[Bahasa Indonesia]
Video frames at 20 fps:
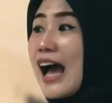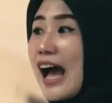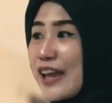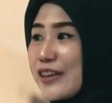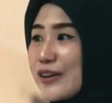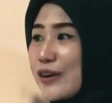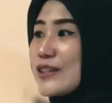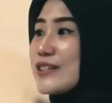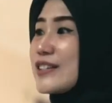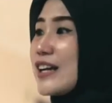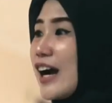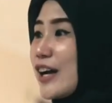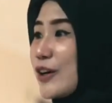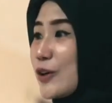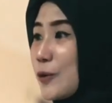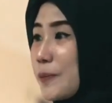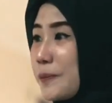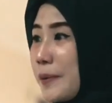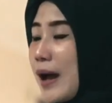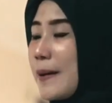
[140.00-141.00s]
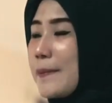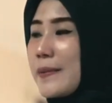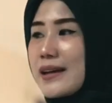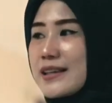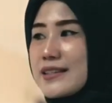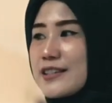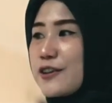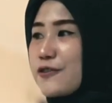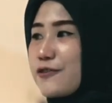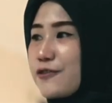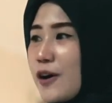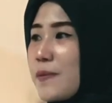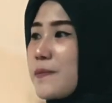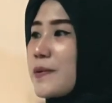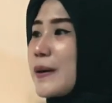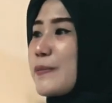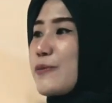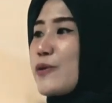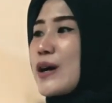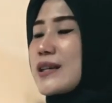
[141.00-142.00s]
Ayo jangan lupa mengisi
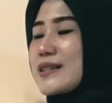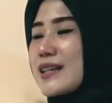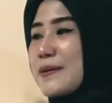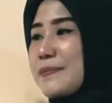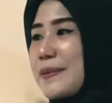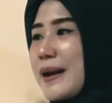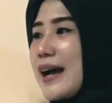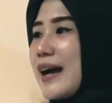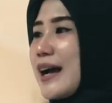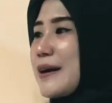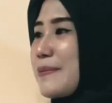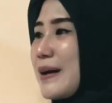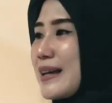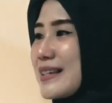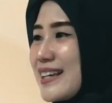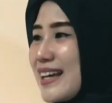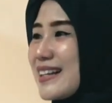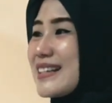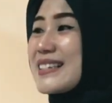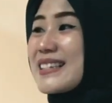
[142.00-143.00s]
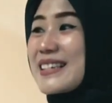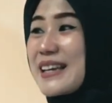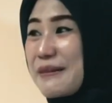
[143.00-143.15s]
form kepuasan pelanggan pasien,